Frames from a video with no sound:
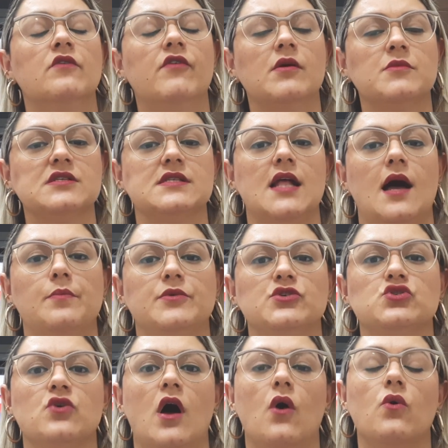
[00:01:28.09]
Vamos lá,
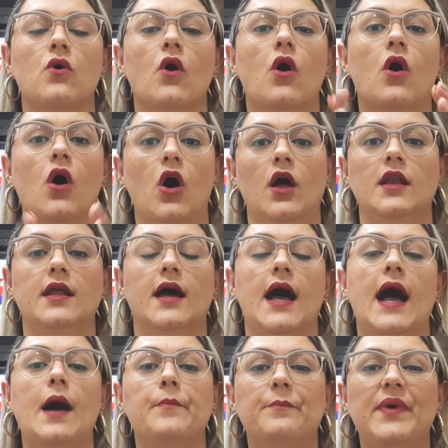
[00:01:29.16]
pessoal. Olha,
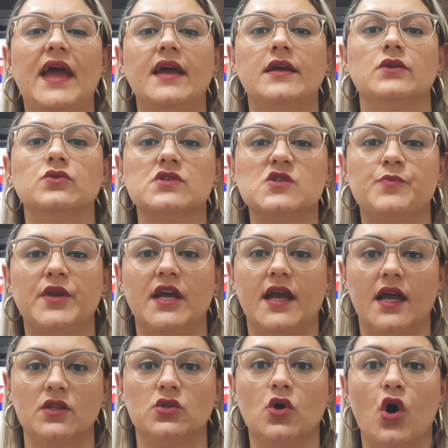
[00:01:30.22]
a PEC dos
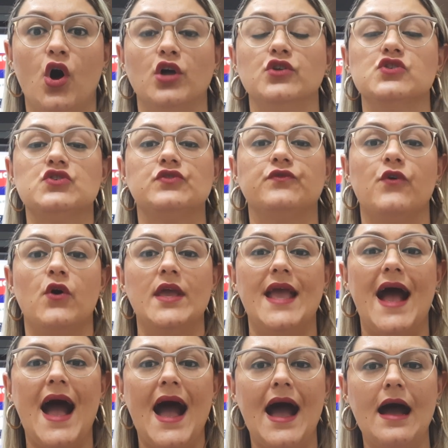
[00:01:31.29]
precatórios
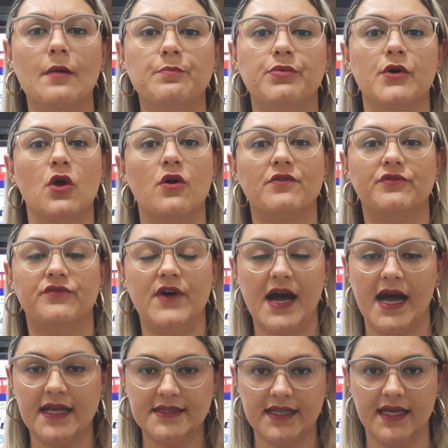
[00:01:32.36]
foi
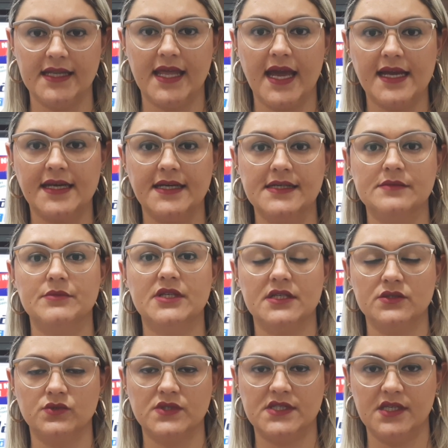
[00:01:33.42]
aprovada na
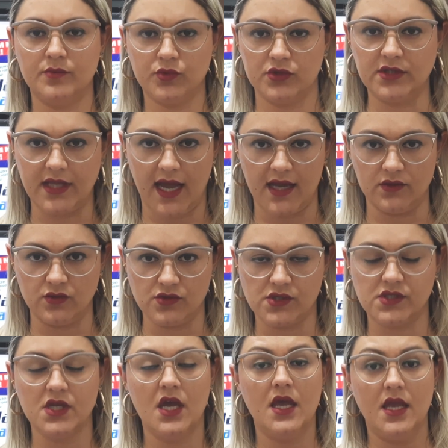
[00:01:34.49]
Câmara dos
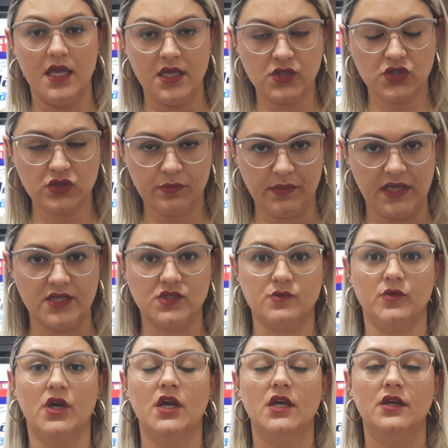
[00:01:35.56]
Deputados. Isso
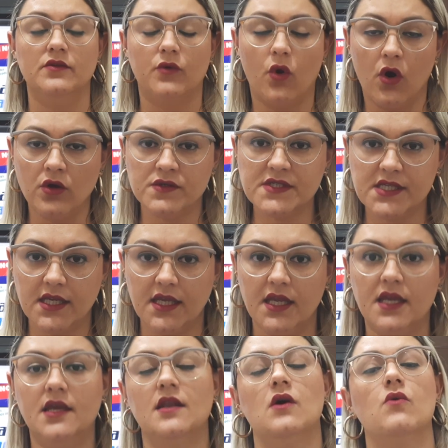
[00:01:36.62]
mesmo.
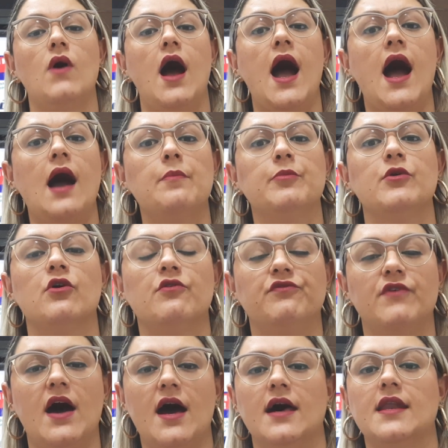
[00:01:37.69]
Conseguiram
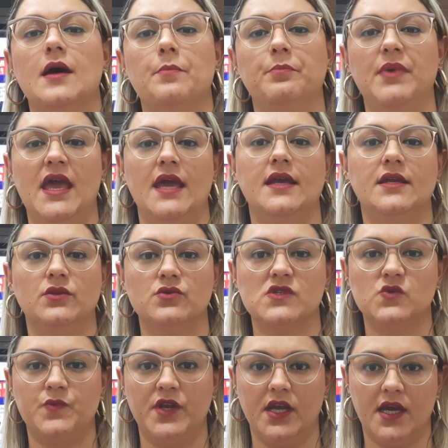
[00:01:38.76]
aprovar a PEC
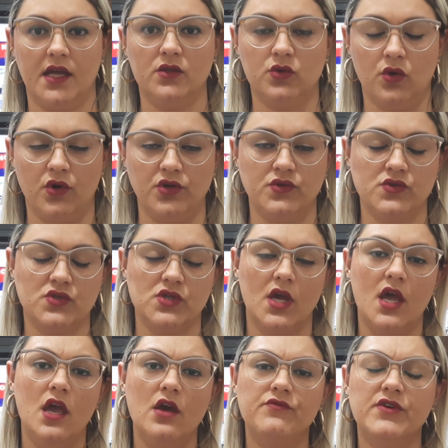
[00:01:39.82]
dos precatórios.
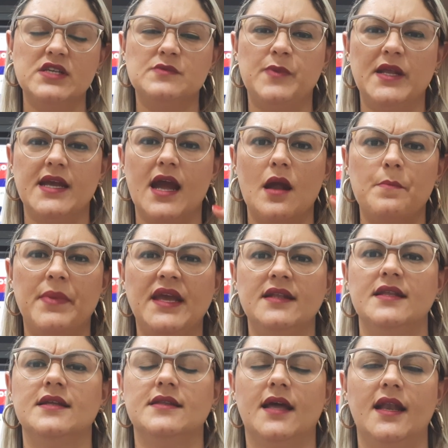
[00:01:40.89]
Eu vou explicar bem
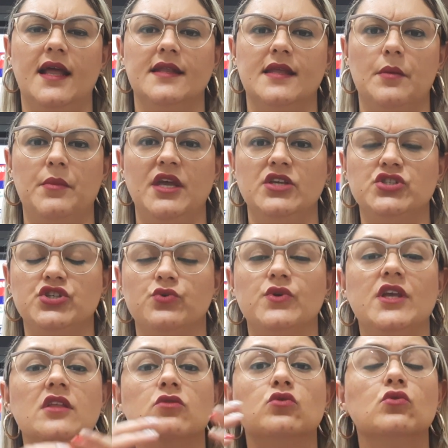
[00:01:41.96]
detalhadamente o
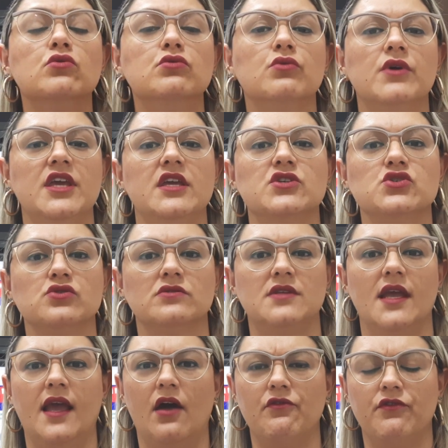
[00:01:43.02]
que tudo isso
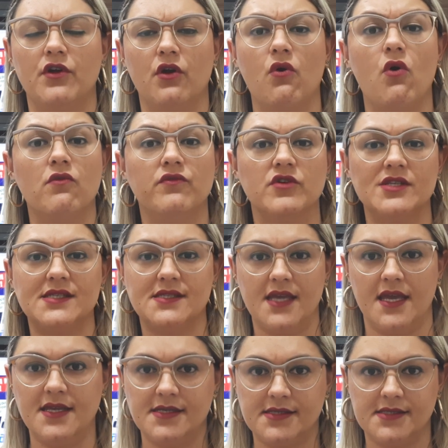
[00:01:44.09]
tem a ver com
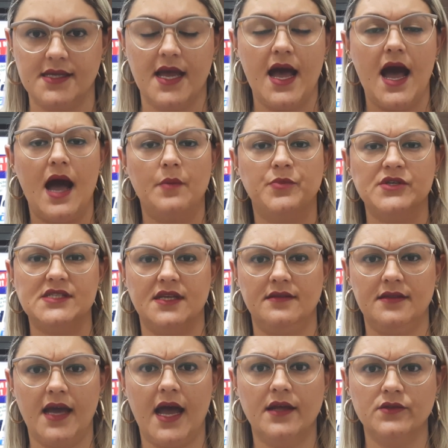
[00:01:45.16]
vocês
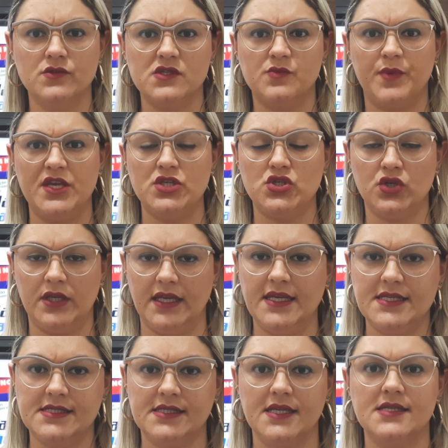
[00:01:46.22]
aposentados,
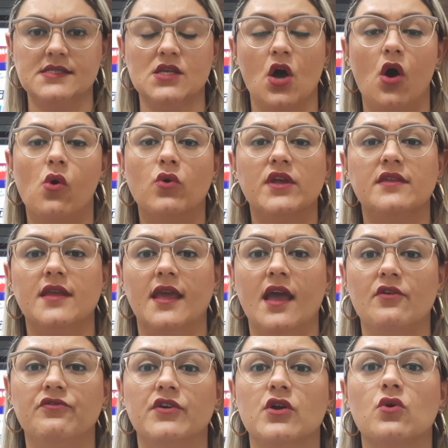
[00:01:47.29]
pensionistas, o que tem
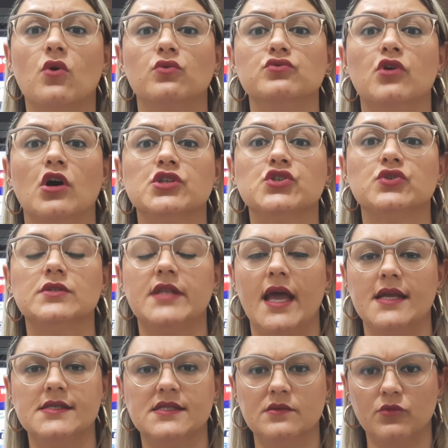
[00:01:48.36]
a ver com o nosso
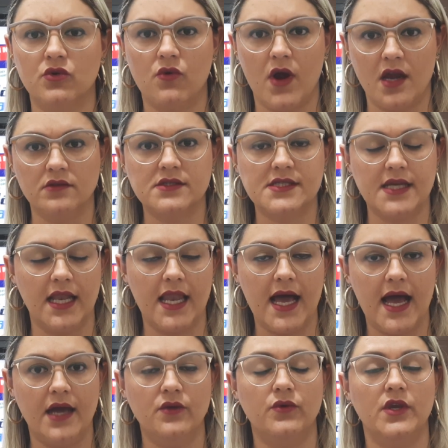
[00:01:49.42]
14
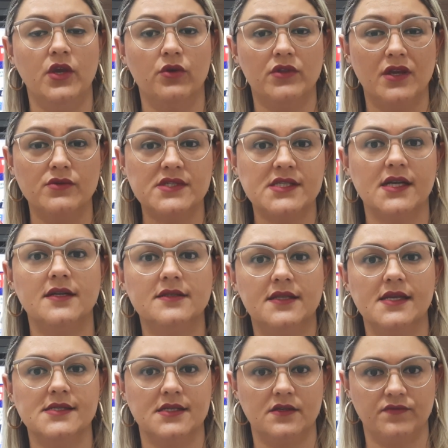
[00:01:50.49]
salário, e eu tenho
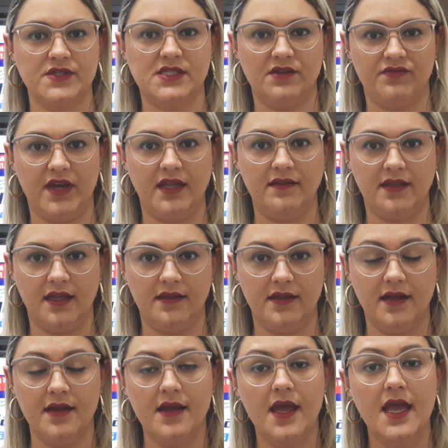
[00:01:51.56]
certeza que você vai
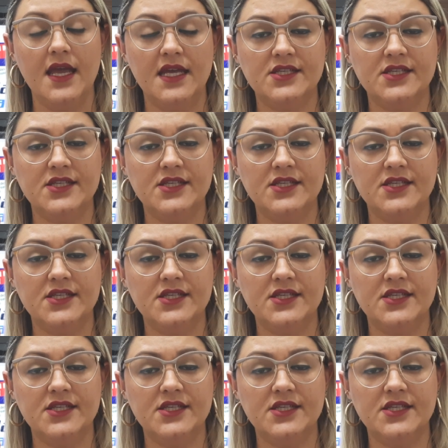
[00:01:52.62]
entender.